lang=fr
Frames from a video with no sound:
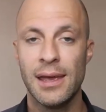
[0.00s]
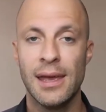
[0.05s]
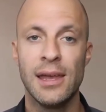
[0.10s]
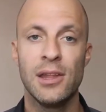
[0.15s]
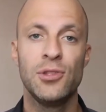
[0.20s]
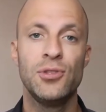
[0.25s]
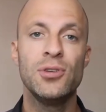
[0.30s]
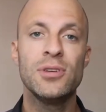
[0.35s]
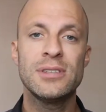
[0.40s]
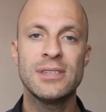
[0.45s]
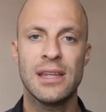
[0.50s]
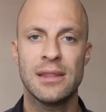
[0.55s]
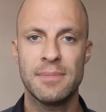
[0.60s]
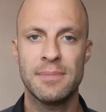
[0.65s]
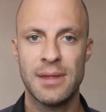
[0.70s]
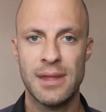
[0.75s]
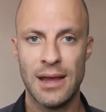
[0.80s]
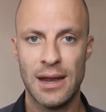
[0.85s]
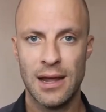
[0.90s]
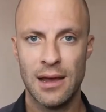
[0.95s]
Et de cette
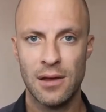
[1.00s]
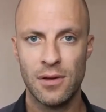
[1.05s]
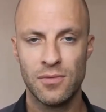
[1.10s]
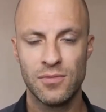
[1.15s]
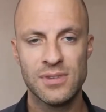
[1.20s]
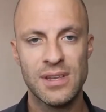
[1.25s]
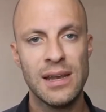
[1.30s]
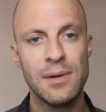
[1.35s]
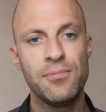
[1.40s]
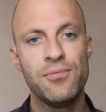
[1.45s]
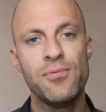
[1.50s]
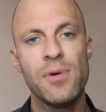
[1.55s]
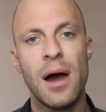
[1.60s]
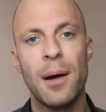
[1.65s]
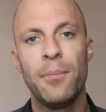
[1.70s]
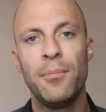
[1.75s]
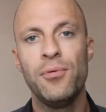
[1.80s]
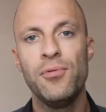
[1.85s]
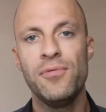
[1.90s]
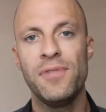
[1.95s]
manière-là, vous allez
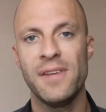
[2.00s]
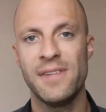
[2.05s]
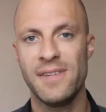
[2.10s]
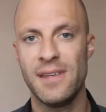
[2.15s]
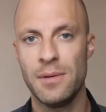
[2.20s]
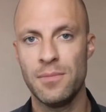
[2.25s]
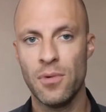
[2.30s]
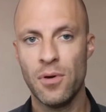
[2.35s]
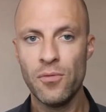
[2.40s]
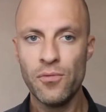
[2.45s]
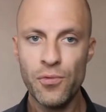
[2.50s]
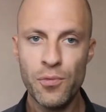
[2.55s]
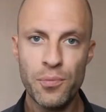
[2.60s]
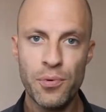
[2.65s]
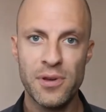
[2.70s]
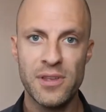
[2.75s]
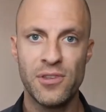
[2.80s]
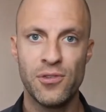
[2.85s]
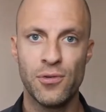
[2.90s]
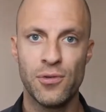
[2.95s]
pouvoir plus facilement vous
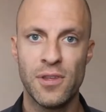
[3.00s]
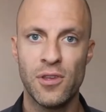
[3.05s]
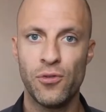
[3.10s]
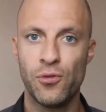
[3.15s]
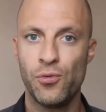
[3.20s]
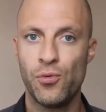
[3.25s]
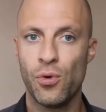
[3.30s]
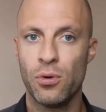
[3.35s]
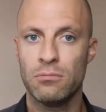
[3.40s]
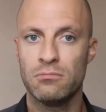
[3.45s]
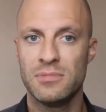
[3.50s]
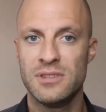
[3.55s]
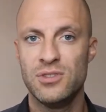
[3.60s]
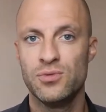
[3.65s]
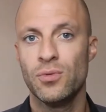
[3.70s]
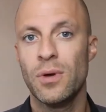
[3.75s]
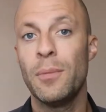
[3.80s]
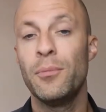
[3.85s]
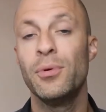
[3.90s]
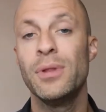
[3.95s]
positionner sur,
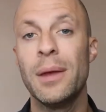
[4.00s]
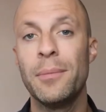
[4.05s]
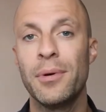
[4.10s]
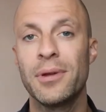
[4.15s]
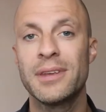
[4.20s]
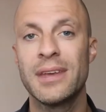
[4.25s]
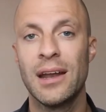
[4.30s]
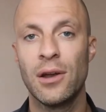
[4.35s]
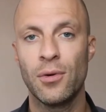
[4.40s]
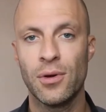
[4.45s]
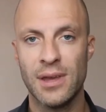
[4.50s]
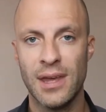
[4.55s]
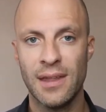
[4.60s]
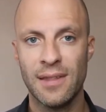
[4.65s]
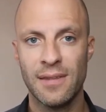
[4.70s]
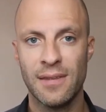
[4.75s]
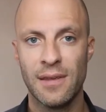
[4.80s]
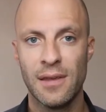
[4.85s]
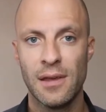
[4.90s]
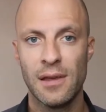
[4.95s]
disons, un peu n'importe quelle
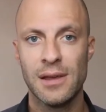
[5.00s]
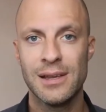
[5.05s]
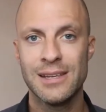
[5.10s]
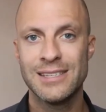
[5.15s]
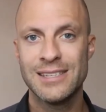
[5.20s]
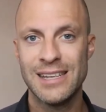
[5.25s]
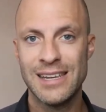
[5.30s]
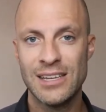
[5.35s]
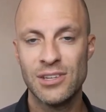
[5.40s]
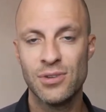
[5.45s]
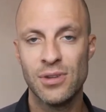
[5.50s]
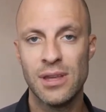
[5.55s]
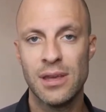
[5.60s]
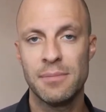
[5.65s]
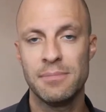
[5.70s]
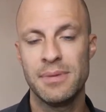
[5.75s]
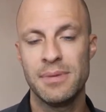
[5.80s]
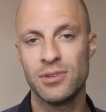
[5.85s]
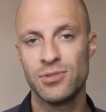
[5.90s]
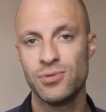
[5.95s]
requête sélectionner.
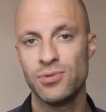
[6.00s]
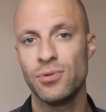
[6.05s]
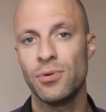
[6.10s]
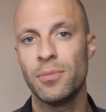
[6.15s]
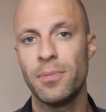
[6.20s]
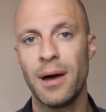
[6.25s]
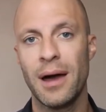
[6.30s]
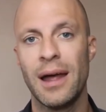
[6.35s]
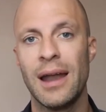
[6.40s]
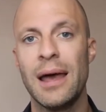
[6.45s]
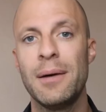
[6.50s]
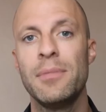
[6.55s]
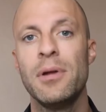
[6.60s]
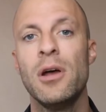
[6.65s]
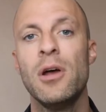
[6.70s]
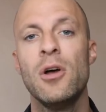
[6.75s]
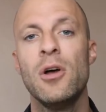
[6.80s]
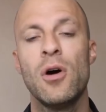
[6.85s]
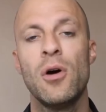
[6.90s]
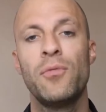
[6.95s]
Bien sûr, au préalable,
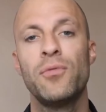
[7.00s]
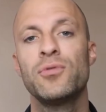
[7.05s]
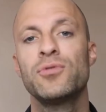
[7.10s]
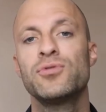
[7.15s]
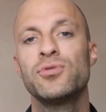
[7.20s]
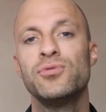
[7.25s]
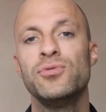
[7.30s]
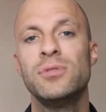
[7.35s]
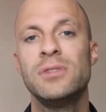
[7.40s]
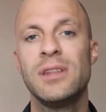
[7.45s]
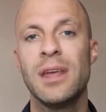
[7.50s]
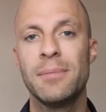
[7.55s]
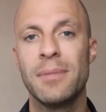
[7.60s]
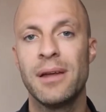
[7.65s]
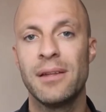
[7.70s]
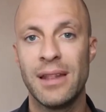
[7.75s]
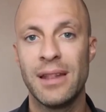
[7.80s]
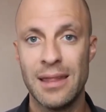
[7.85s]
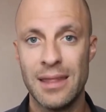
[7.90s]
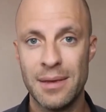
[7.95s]
en fonction de
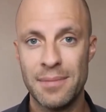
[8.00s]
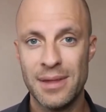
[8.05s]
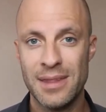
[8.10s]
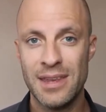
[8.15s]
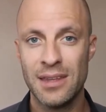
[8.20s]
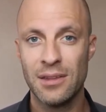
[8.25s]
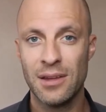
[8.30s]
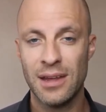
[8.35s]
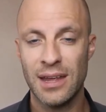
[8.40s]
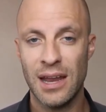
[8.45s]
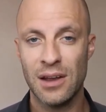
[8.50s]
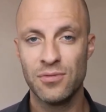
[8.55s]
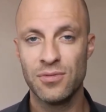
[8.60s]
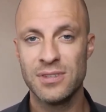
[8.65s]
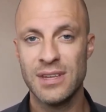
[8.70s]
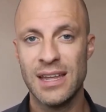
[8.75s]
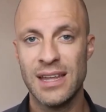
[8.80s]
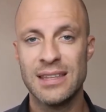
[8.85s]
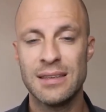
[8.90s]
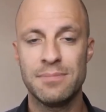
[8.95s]
la thématique dans laquelle
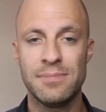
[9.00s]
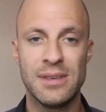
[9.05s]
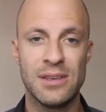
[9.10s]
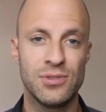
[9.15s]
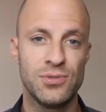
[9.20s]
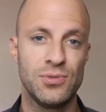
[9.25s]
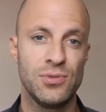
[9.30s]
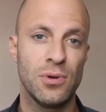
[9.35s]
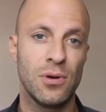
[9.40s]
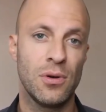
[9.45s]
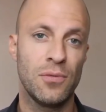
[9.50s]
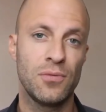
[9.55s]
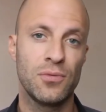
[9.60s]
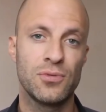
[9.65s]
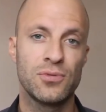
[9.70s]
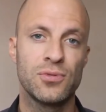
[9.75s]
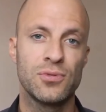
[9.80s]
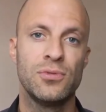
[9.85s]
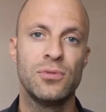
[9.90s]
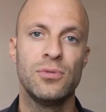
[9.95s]
vous êtes, bien sûr, en
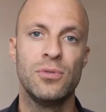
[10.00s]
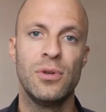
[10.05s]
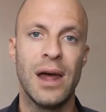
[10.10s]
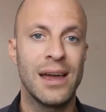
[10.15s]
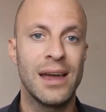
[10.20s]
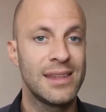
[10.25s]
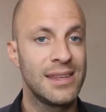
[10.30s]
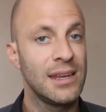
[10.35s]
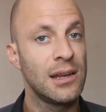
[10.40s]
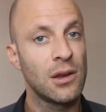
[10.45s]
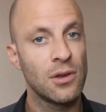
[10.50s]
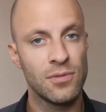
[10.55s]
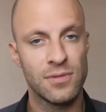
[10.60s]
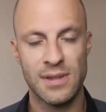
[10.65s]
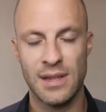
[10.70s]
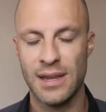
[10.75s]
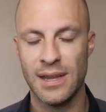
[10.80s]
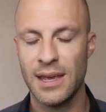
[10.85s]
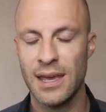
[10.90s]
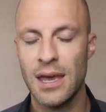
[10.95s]
fonction de l'article que vous
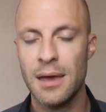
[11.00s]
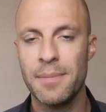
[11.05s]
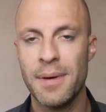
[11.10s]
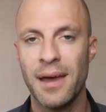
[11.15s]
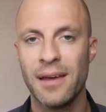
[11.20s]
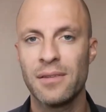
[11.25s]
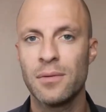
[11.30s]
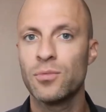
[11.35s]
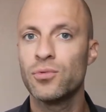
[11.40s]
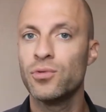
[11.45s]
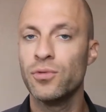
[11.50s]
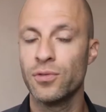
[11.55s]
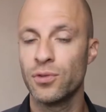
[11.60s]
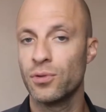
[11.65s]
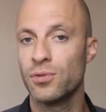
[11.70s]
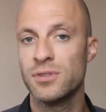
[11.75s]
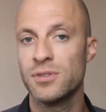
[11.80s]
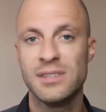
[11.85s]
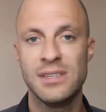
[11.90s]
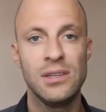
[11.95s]
allez écrire, par exemple, ou de
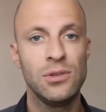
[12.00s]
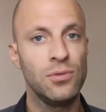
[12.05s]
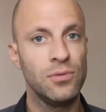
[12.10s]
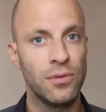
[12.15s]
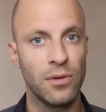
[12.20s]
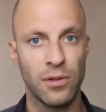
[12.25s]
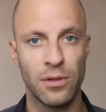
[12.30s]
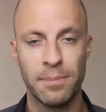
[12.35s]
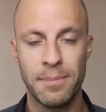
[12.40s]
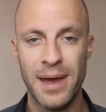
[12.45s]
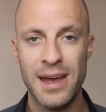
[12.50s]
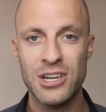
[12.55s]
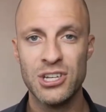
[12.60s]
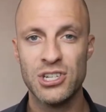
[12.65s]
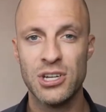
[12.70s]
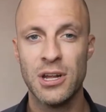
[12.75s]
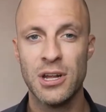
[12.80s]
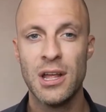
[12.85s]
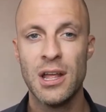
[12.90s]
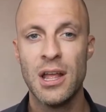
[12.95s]
votre site ou de votre
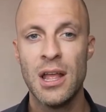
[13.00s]
page,